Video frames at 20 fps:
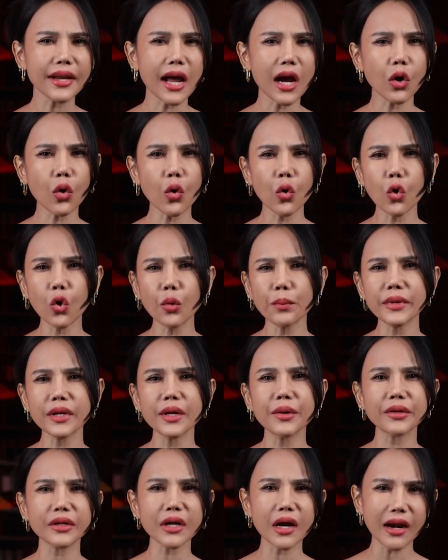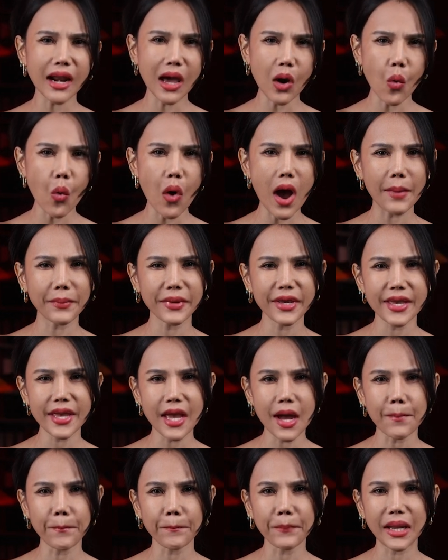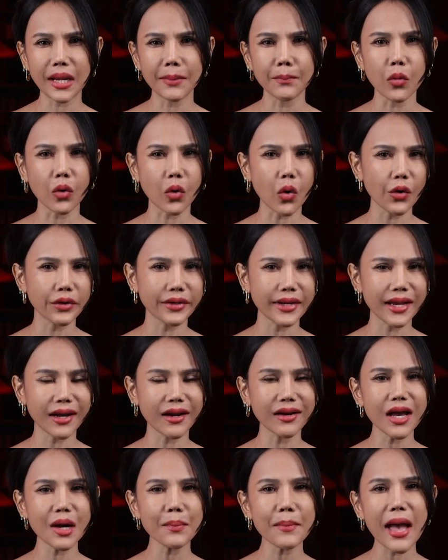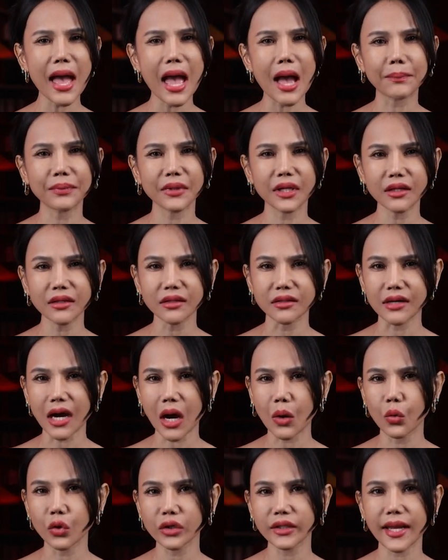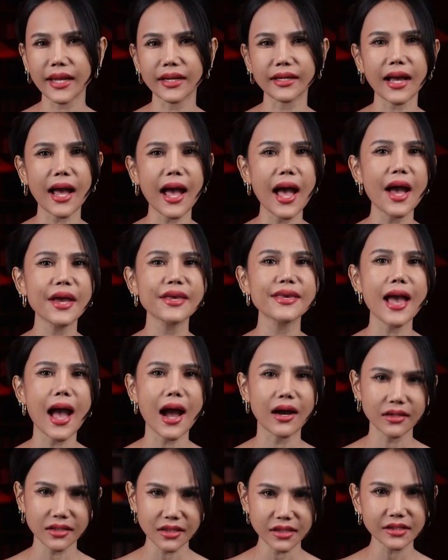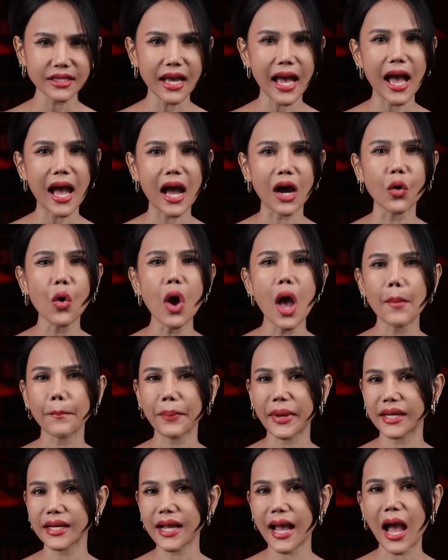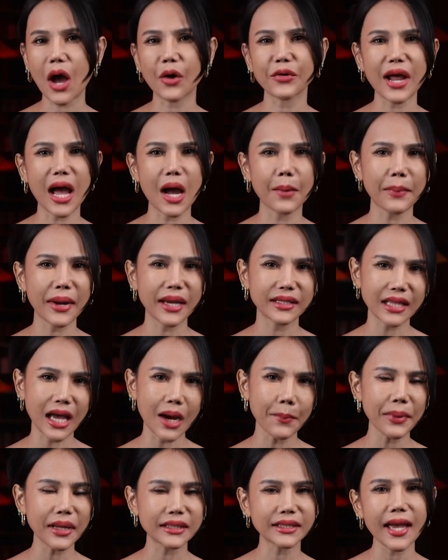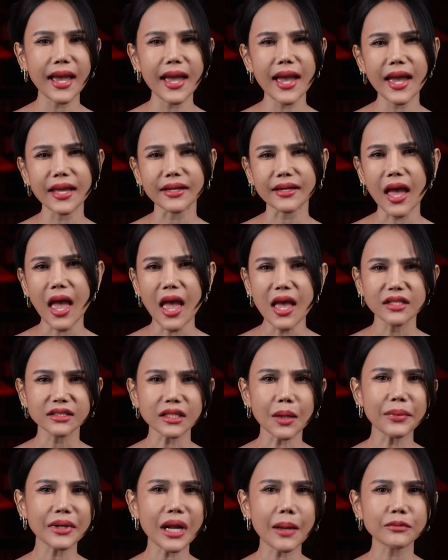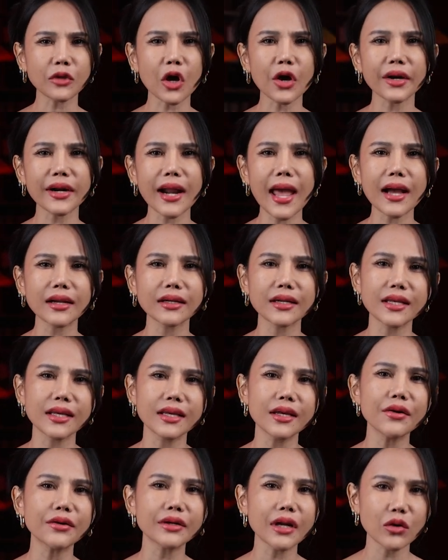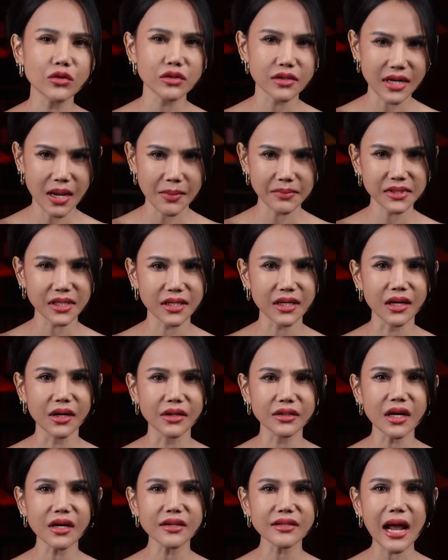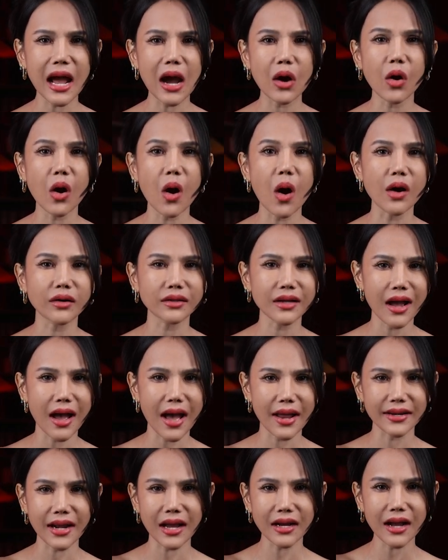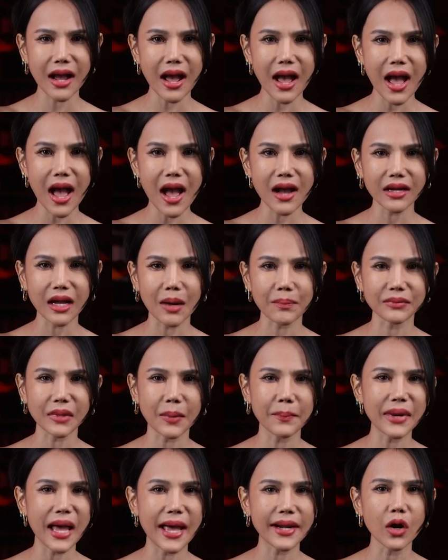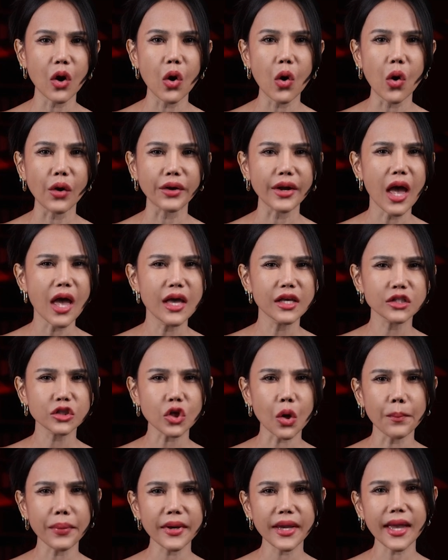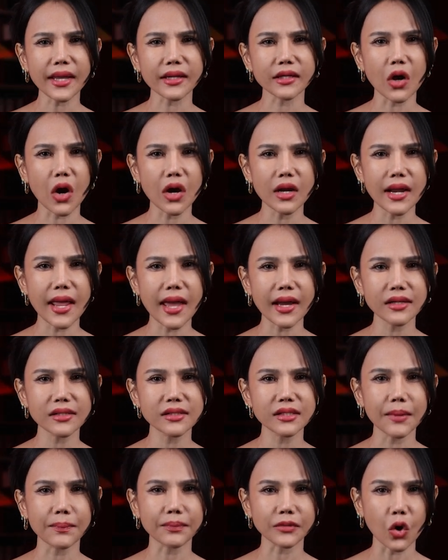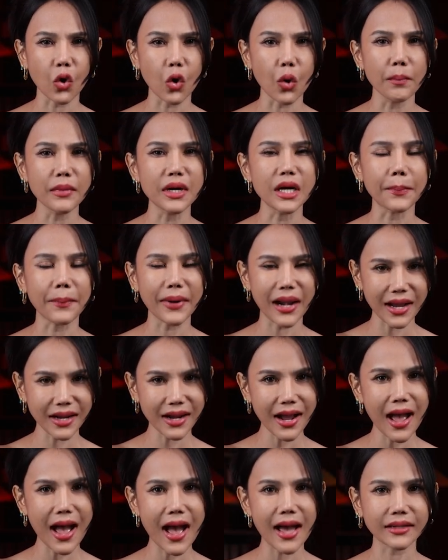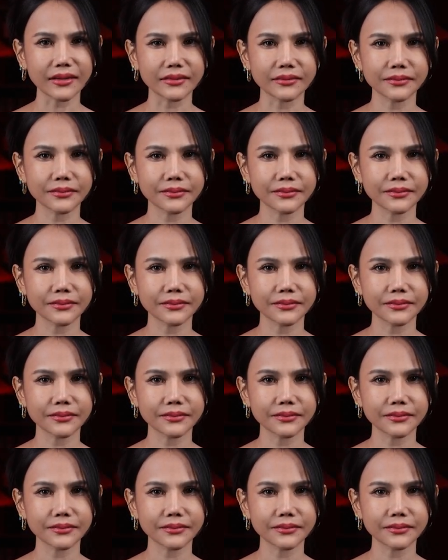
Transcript: ทั้งคู่มีเรื่องเล่าความเหี้ยม เป็นบุคคลในเครื่องแบบที่ถืออาวุธเข็นฆ่าอย่างอื้อฉาว เป็นข่าวดังไปทั้งประเทศสำหรับตอนแรกนี้เราจะนำเสนอเรื่องราวของทหารนักฆ่ากับตำนานโหด สมเกียรติน้อยเล็กสิบโทมือพลักการ